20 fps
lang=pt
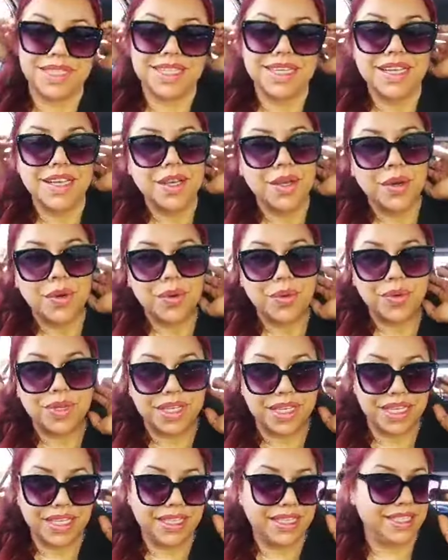O que
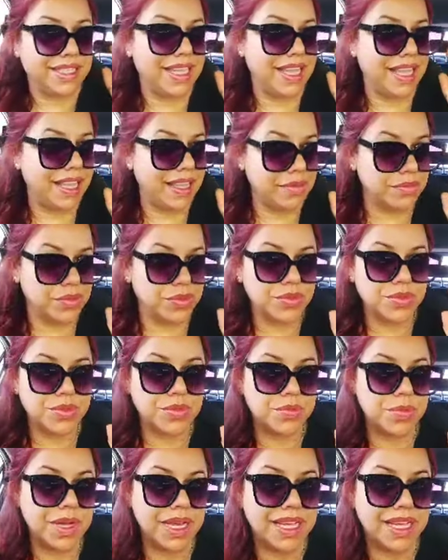temos para